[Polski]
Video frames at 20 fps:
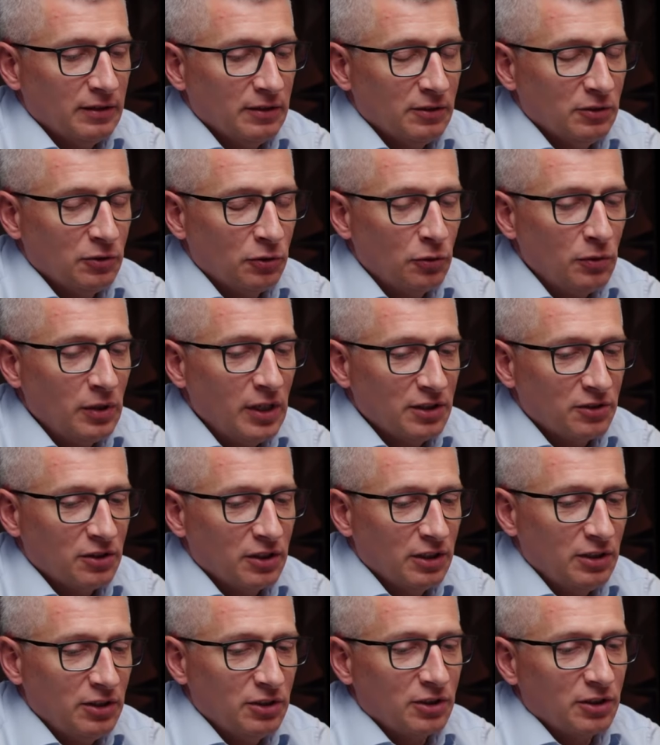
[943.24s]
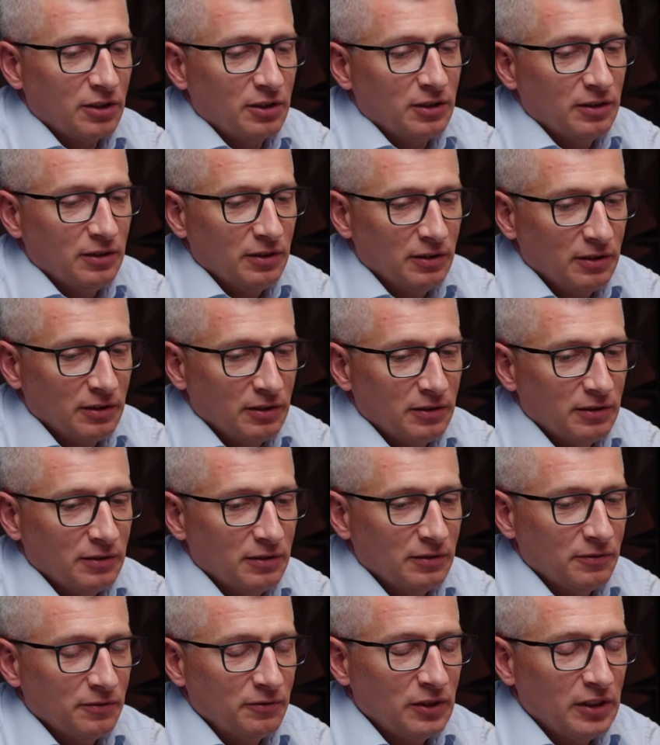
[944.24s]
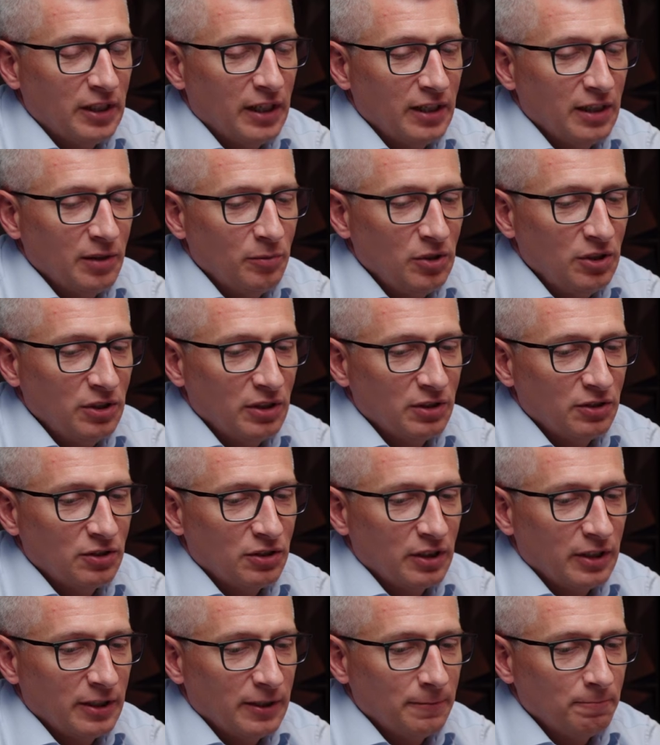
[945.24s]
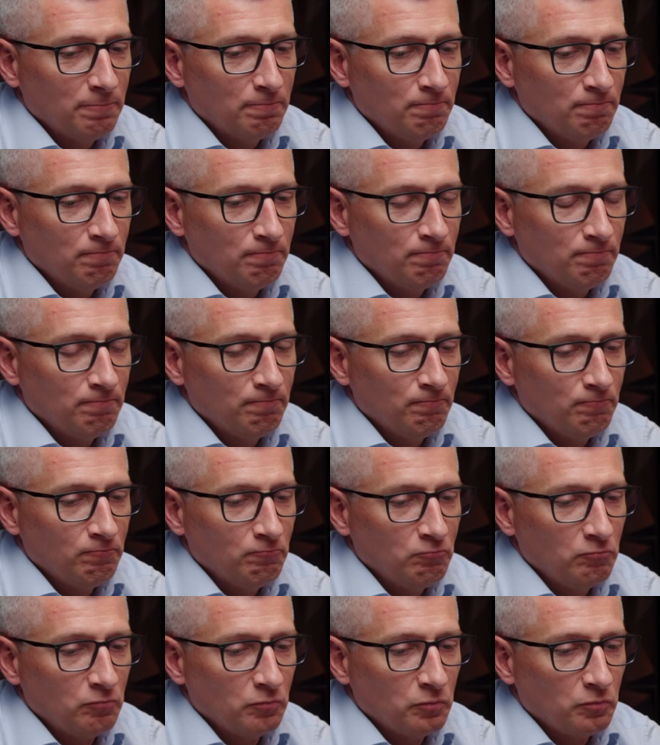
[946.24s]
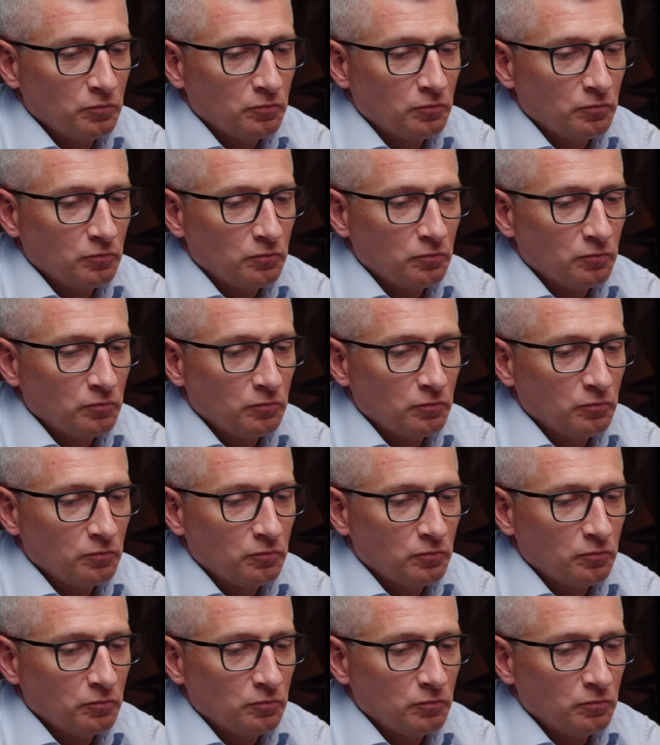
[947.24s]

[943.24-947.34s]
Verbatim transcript: Druga rzecz, wydaje mi się, że, mm,